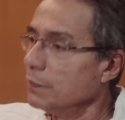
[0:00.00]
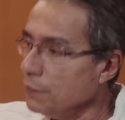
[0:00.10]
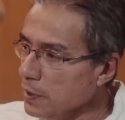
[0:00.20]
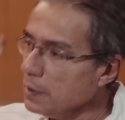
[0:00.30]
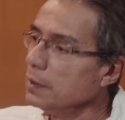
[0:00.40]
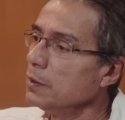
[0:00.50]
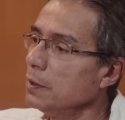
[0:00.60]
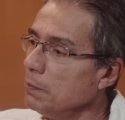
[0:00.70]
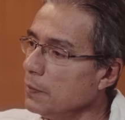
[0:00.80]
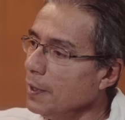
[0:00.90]

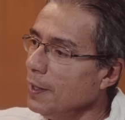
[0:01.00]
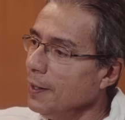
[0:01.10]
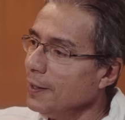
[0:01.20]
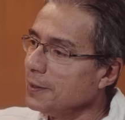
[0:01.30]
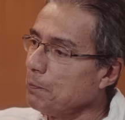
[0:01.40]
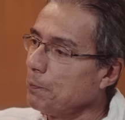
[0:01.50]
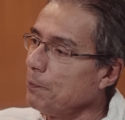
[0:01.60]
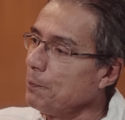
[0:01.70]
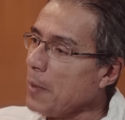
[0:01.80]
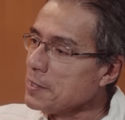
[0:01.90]
vem, que
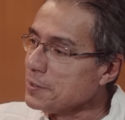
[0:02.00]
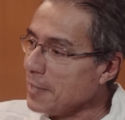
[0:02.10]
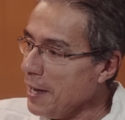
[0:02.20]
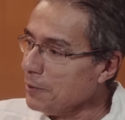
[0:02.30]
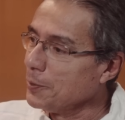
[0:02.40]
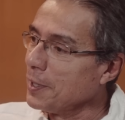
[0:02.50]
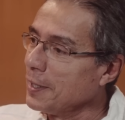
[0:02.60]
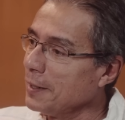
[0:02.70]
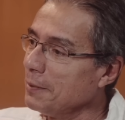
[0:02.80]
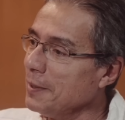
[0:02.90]
passaram por
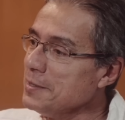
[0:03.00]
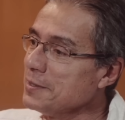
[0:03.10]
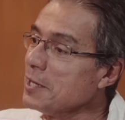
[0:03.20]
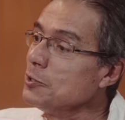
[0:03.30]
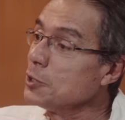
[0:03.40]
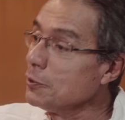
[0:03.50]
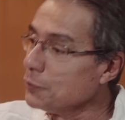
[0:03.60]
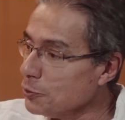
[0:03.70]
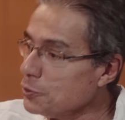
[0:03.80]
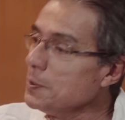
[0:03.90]
aqueles
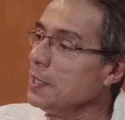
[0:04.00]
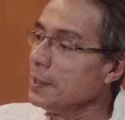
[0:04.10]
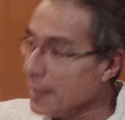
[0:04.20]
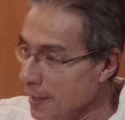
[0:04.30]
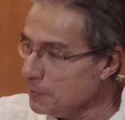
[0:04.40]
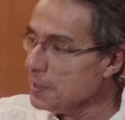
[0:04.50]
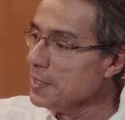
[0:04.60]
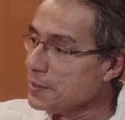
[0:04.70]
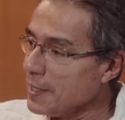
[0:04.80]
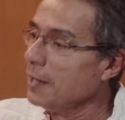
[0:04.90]
incentivos dos
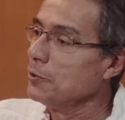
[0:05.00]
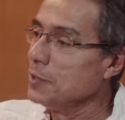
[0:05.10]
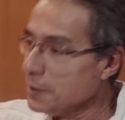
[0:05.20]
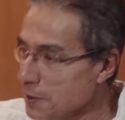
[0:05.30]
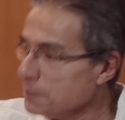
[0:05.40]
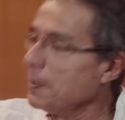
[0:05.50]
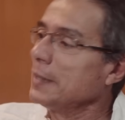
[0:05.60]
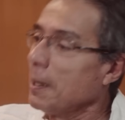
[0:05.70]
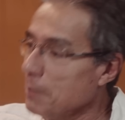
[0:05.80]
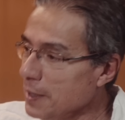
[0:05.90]
ministérios né, de
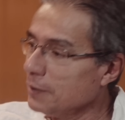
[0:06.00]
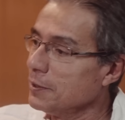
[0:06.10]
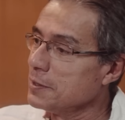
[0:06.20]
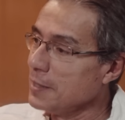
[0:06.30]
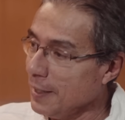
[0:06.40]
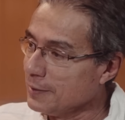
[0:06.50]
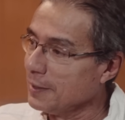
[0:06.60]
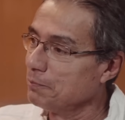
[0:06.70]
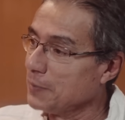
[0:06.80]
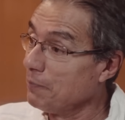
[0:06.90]
desmatamento,
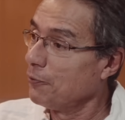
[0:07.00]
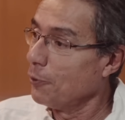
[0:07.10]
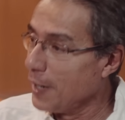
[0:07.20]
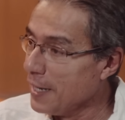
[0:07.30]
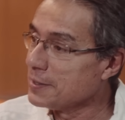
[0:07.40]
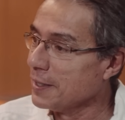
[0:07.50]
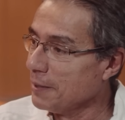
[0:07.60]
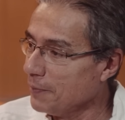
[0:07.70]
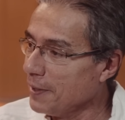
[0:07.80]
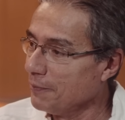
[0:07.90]
etc., ter
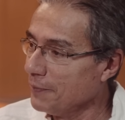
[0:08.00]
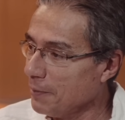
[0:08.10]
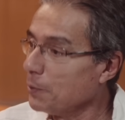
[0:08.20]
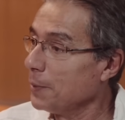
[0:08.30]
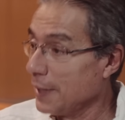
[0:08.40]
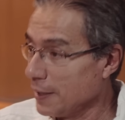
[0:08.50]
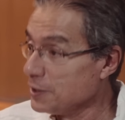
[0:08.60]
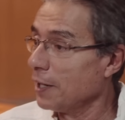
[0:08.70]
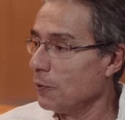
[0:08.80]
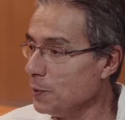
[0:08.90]
floresta na, na, na
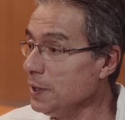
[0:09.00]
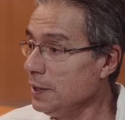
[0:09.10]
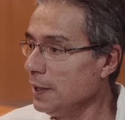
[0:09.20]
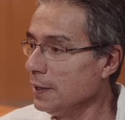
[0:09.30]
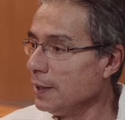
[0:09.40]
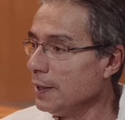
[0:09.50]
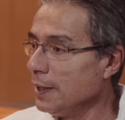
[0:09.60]
propriedade era ruim, né?